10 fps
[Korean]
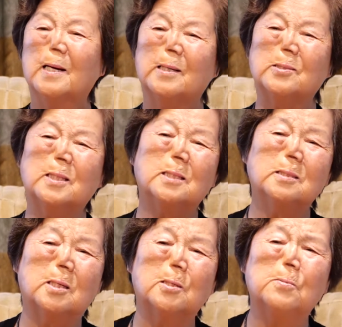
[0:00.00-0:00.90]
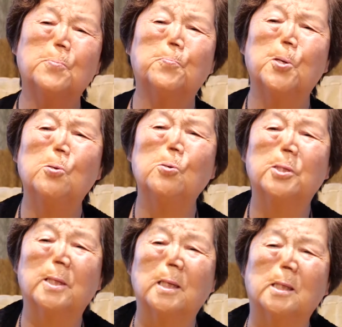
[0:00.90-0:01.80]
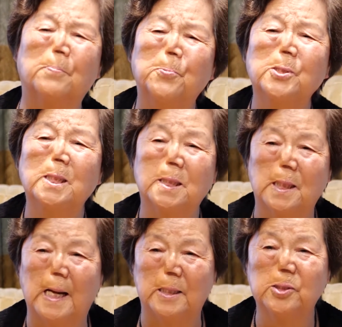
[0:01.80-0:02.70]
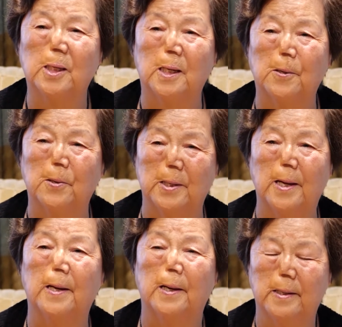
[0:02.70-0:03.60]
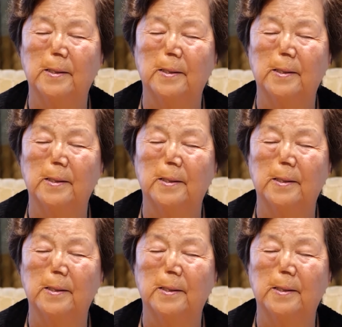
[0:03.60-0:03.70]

근데 그건, 그건 별로 그렇게 기쁜 일은 아니잖아요 응, 네, 네. 예.